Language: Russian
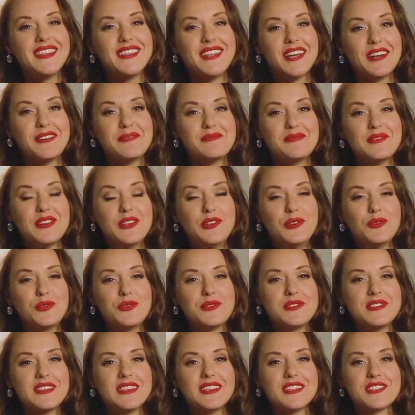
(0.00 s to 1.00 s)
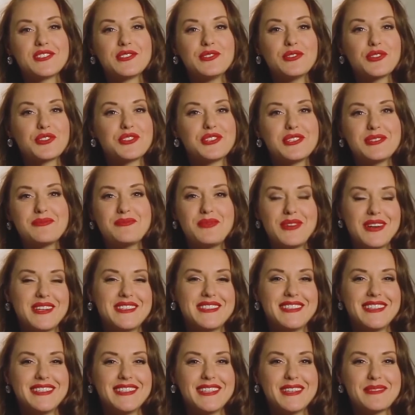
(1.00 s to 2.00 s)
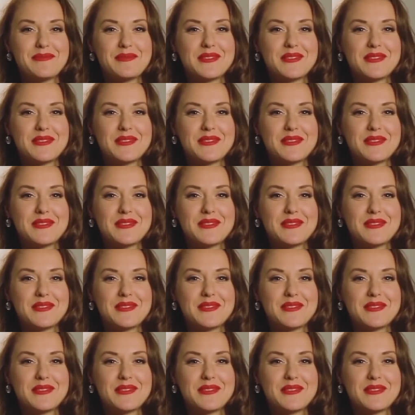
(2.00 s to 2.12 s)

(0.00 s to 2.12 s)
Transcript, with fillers: Там люди сногсшибательные